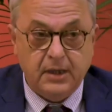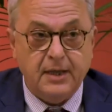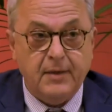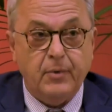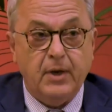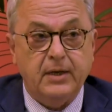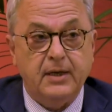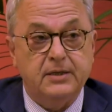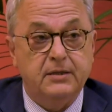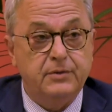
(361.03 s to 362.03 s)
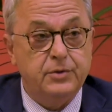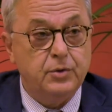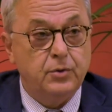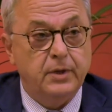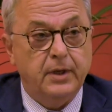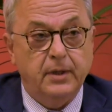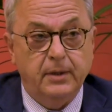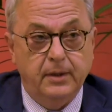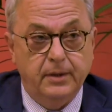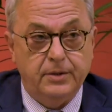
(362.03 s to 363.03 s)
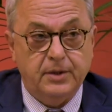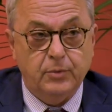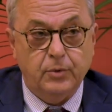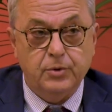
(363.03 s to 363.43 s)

determinano anche la divisione, eh, diciamo